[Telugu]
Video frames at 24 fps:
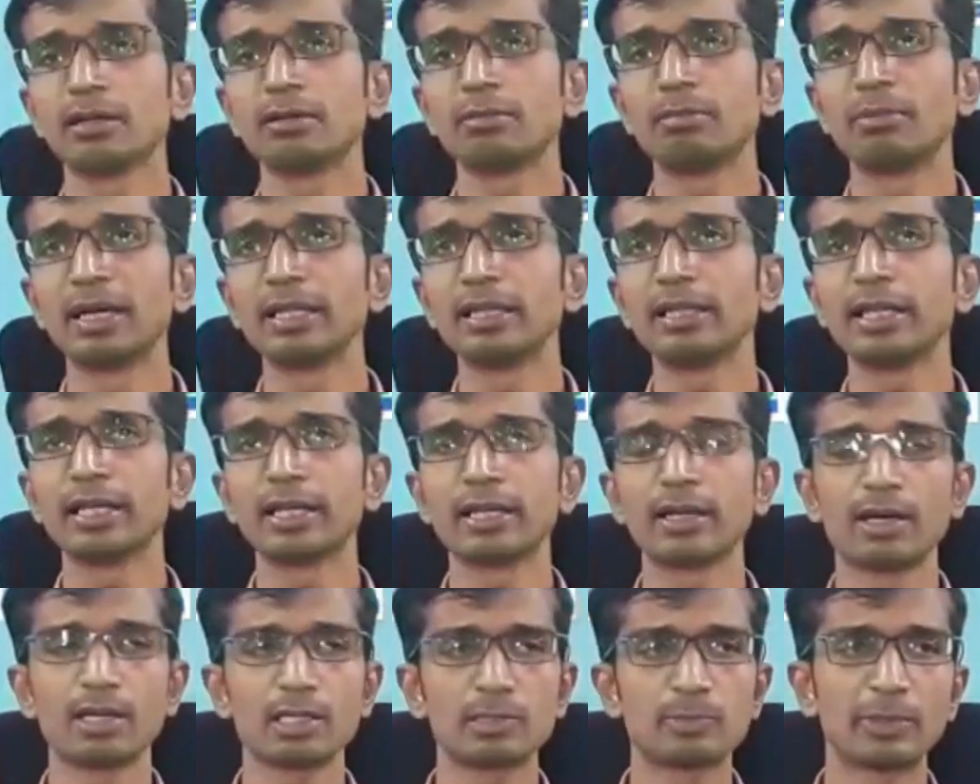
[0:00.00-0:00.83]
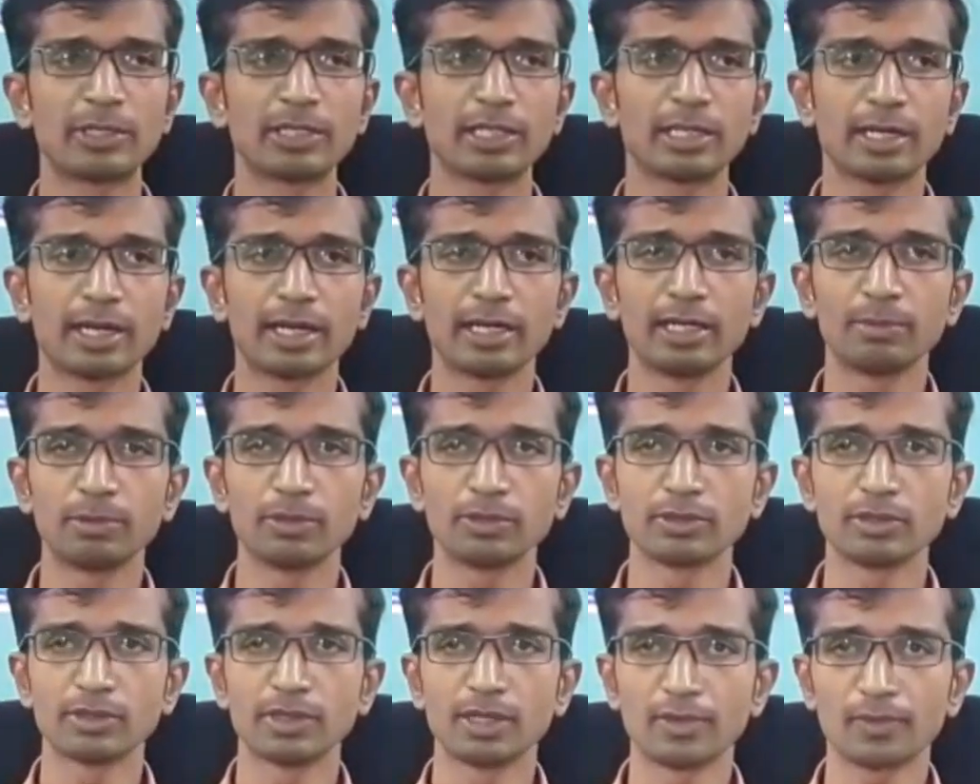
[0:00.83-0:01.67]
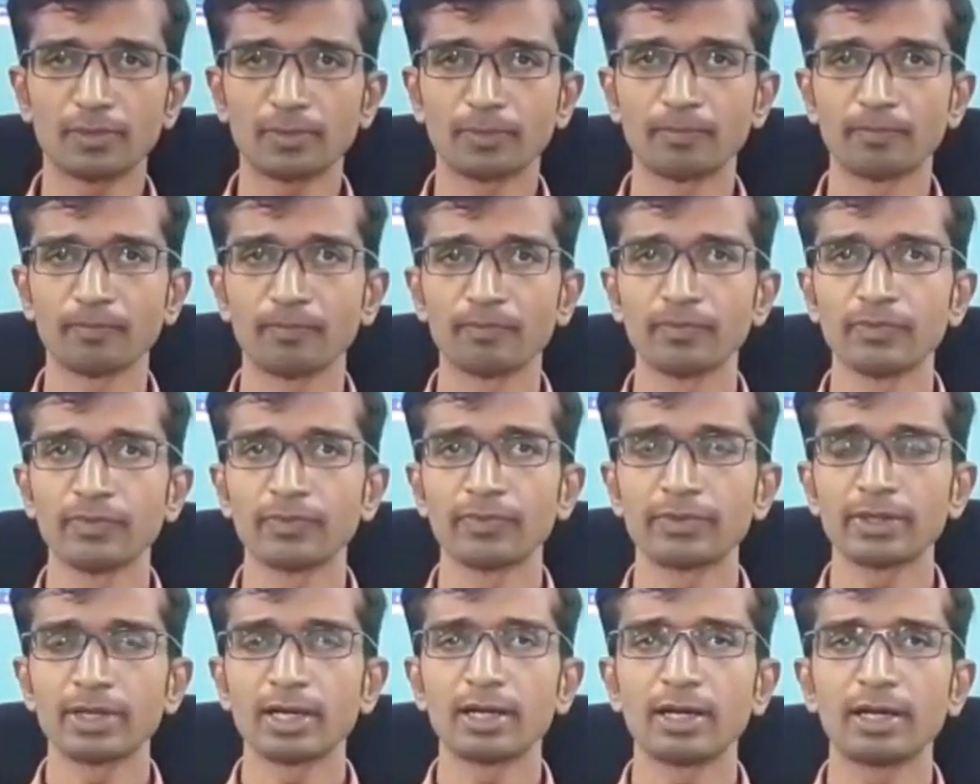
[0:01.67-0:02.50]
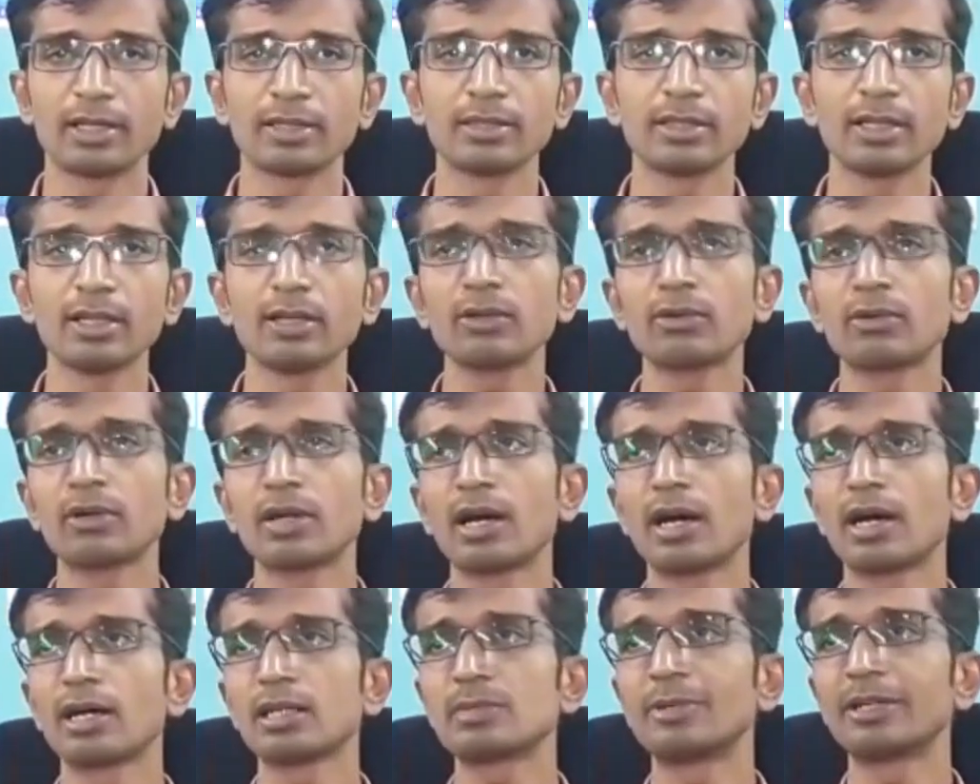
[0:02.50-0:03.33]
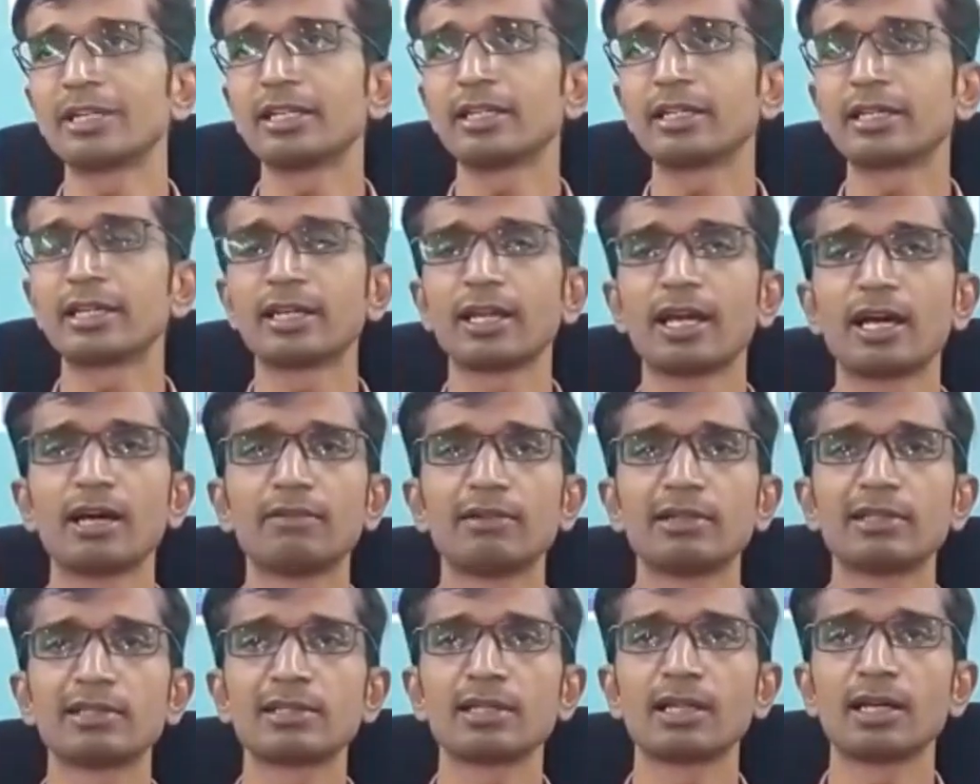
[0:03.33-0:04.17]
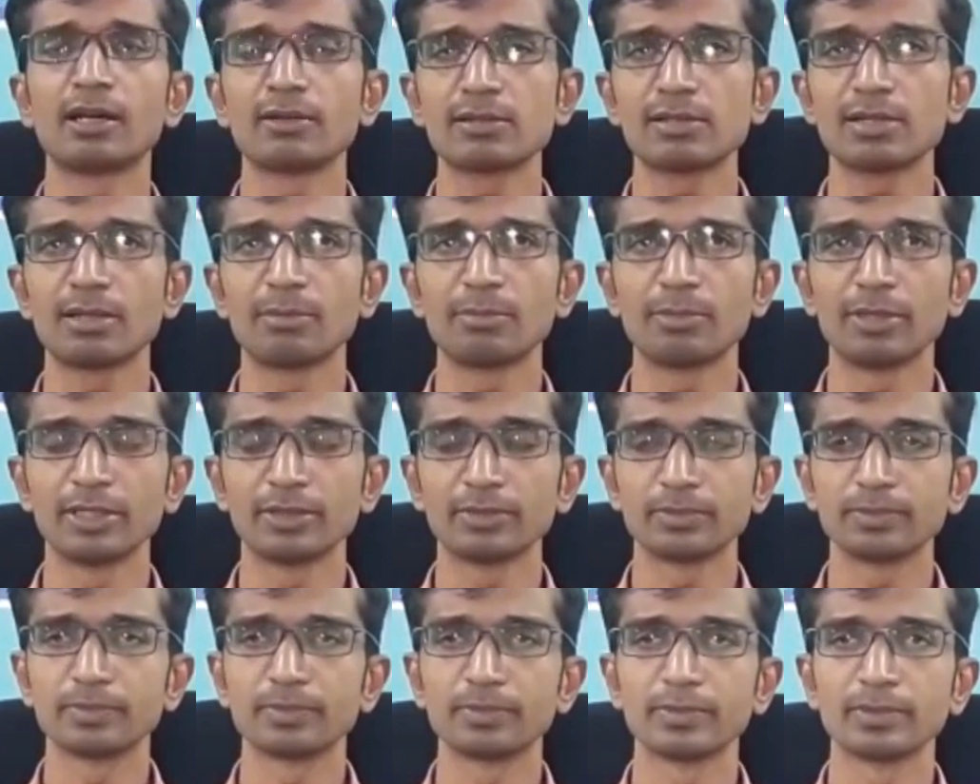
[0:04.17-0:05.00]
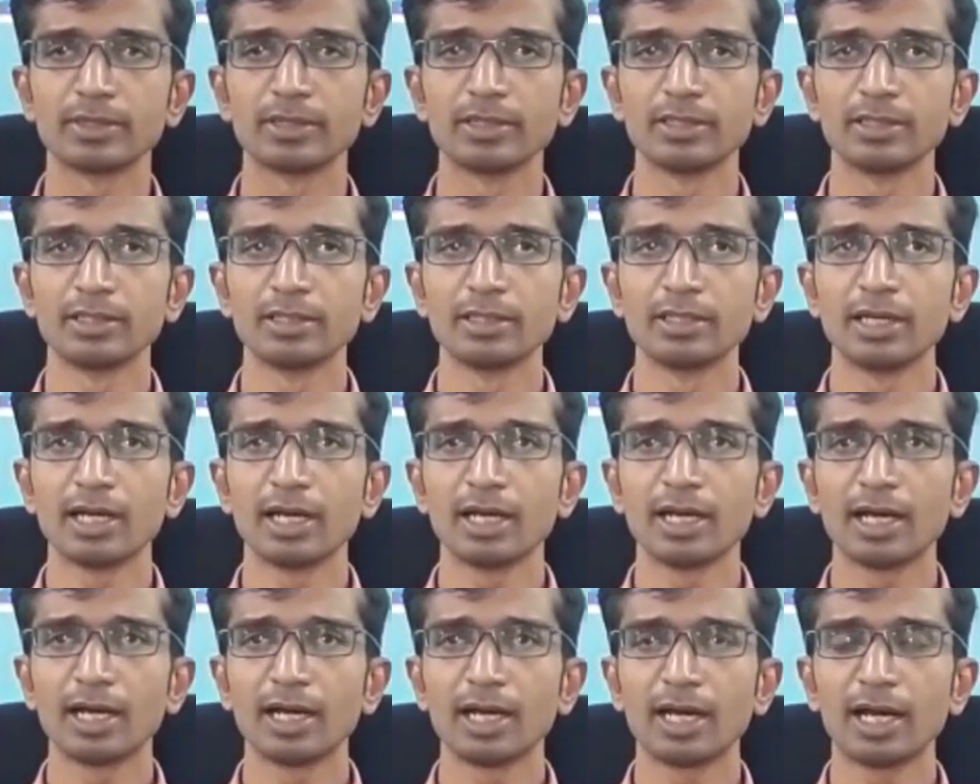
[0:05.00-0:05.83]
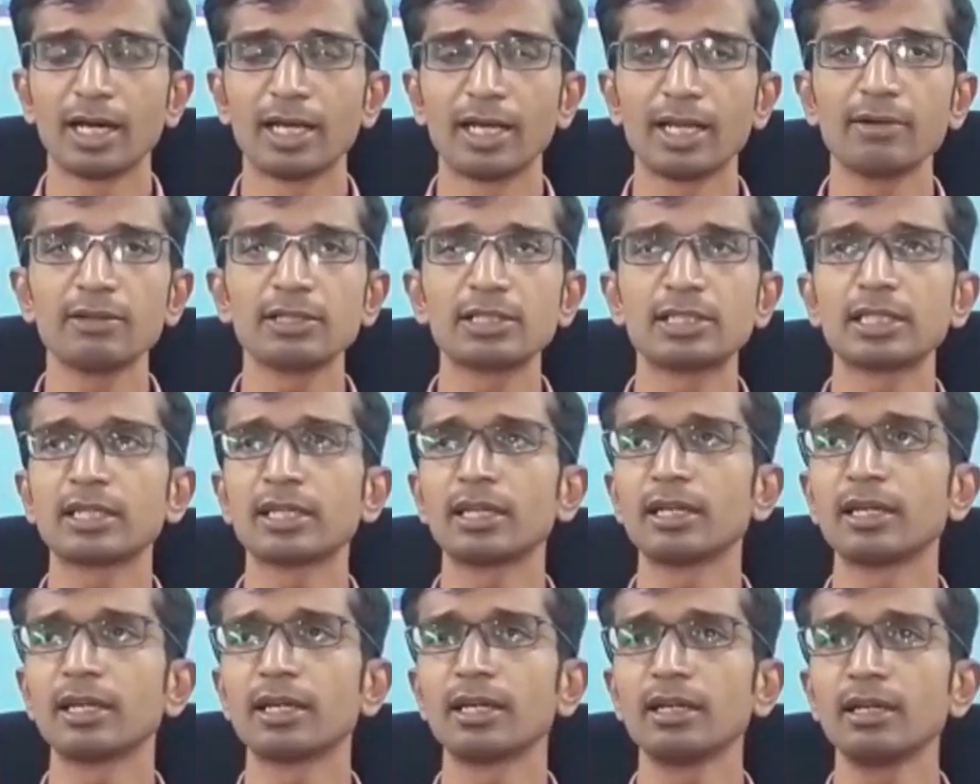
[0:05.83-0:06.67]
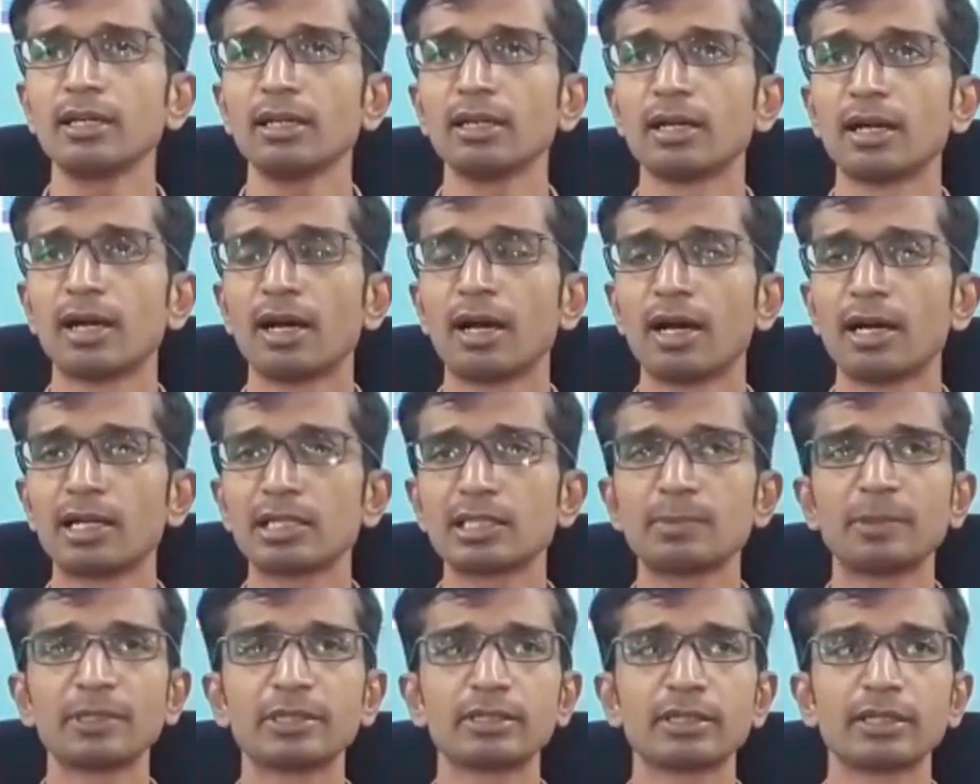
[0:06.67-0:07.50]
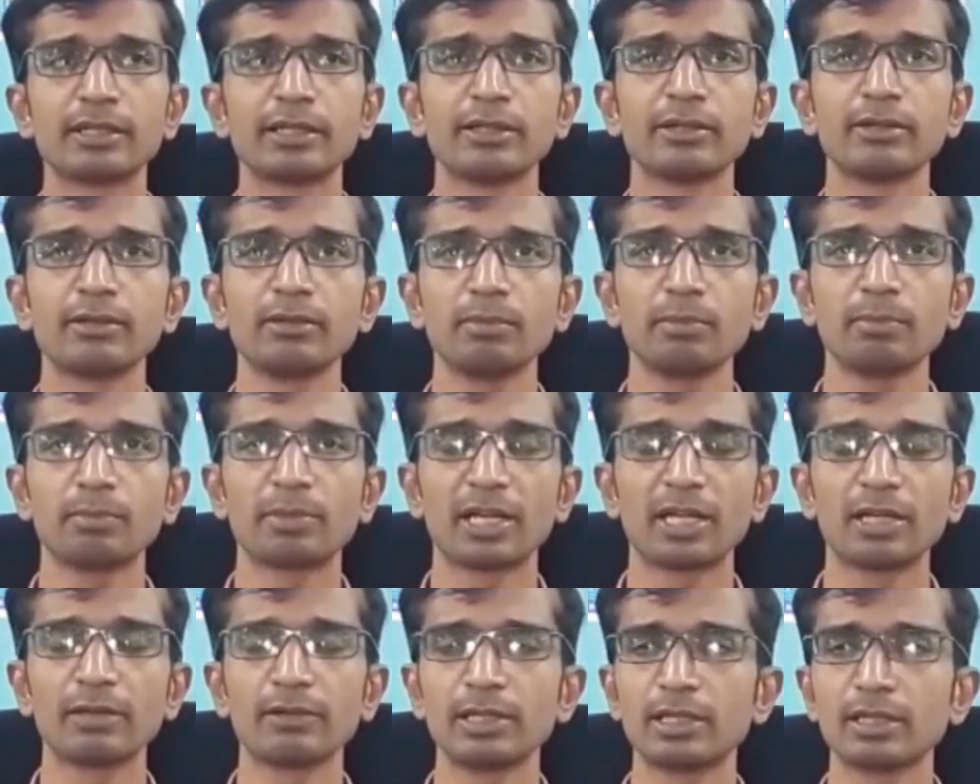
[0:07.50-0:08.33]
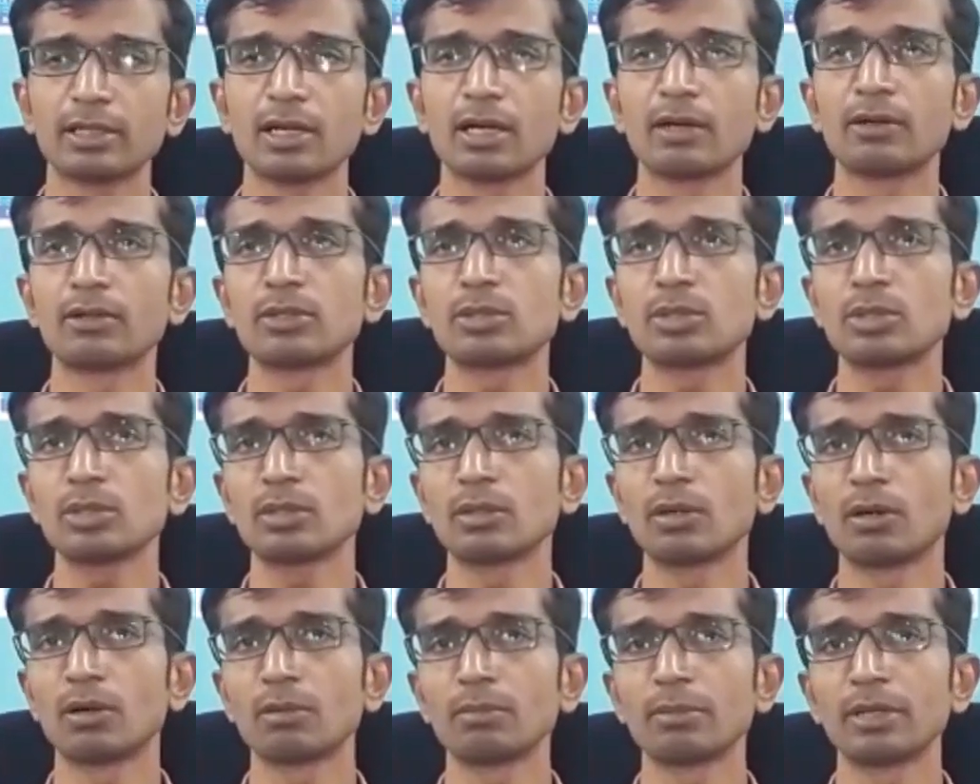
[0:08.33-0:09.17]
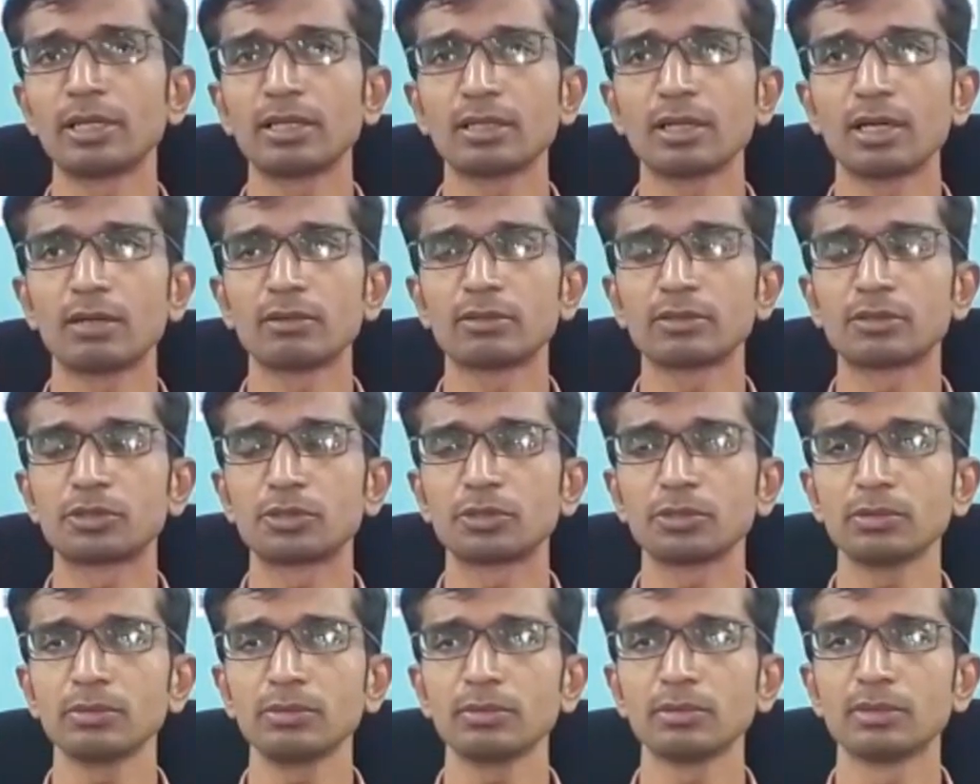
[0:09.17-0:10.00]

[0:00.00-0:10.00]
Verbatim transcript: బయలుదేరి హాస్పిటల్కి వెళ్ళిపోతున్నారు అందరూ కూడా హాస్పిటల్కి రావాల్సిన అవసరం లేదు అనవశ్యకంగా ఆసుపత్రిలో ప్రైవేట్ కావచ్చు గవర్నమెంట్ కావచ్చు